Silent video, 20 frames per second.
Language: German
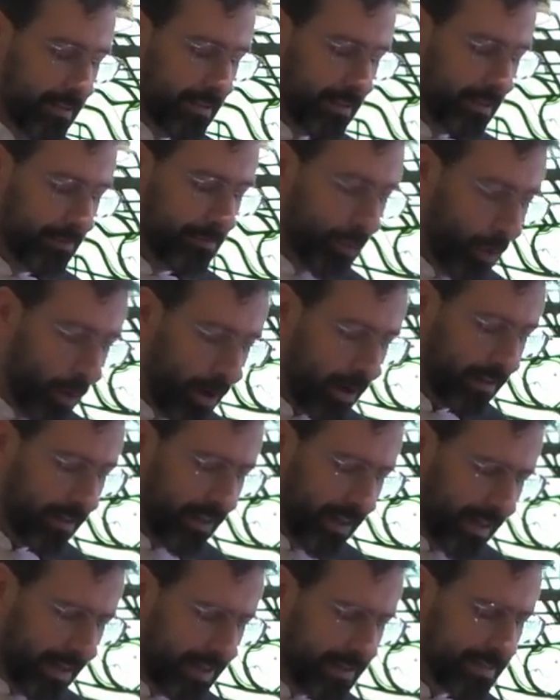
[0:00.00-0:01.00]

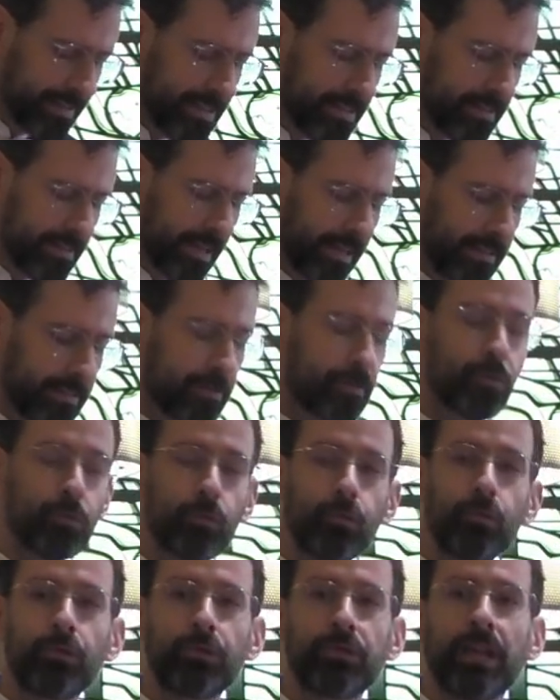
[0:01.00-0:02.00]
Geborgenheit ist ein
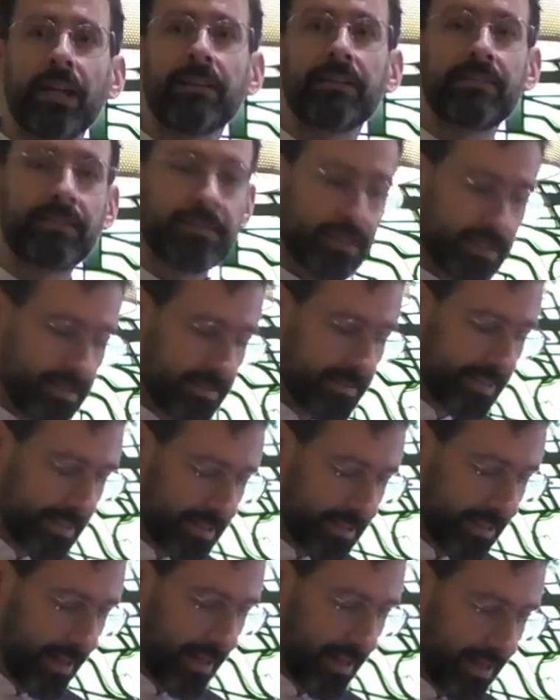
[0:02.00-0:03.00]
Zustand des
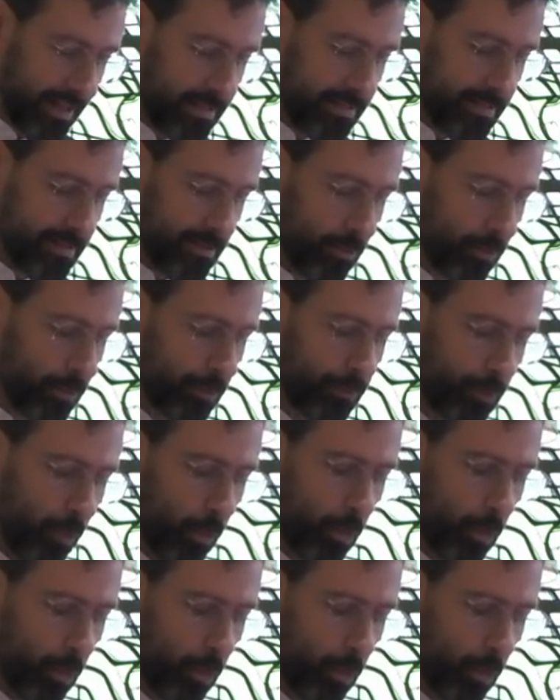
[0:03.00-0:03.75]
Sicherheits- und